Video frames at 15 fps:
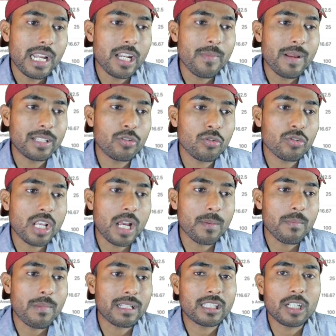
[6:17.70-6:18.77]
हैरी मैथ्यूज
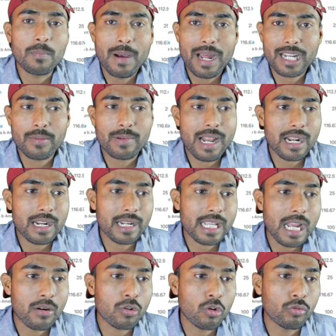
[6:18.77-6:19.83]
यहाँ पे मात्र बारह बनाकर
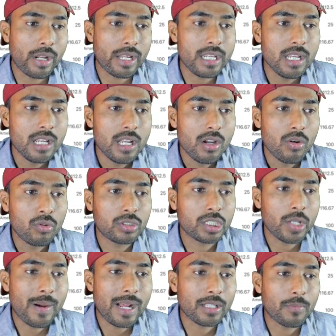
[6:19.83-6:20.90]
के आउट हो गई
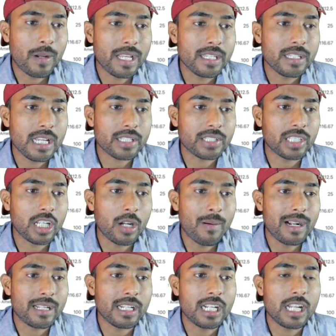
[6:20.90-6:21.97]
उसके बाद भाई यस्तिका
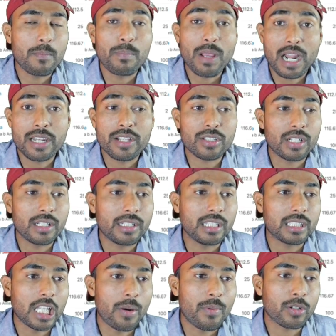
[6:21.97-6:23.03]
वाटिया ने बयालीस रन
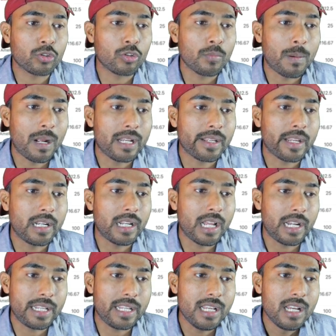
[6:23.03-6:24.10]
की ताबड़तोड़ पारी खेल
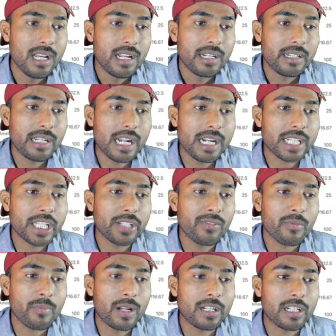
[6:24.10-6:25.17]
डाली नेट
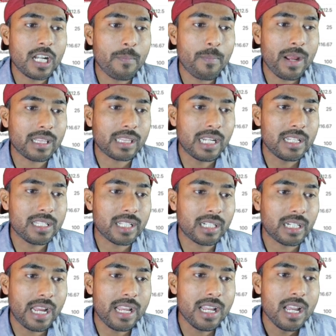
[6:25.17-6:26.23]
सीवर ब्रंट ने पैंतालीस
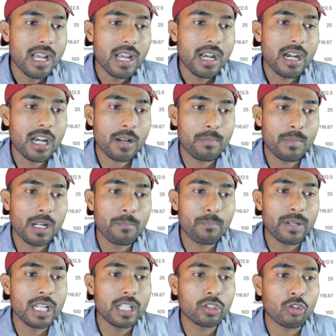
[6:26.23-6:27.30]
लगाए
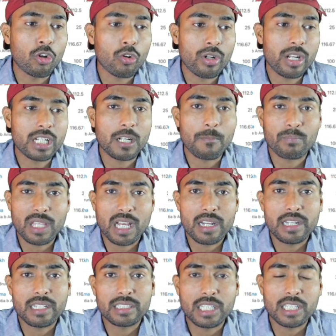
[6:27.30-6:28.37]
हरमनप्रीत कौर ने
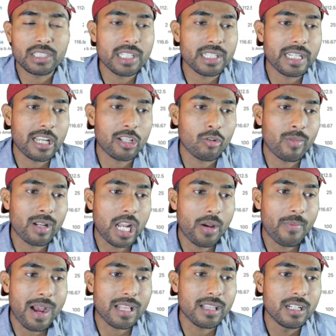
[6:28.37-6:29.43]
कप्तान ने तैतीस गेंदों में
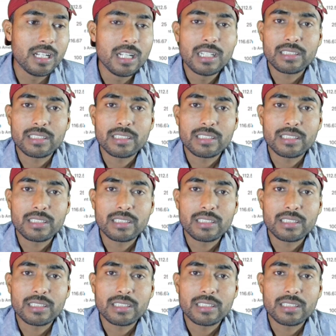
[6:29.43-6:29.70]
नाबाद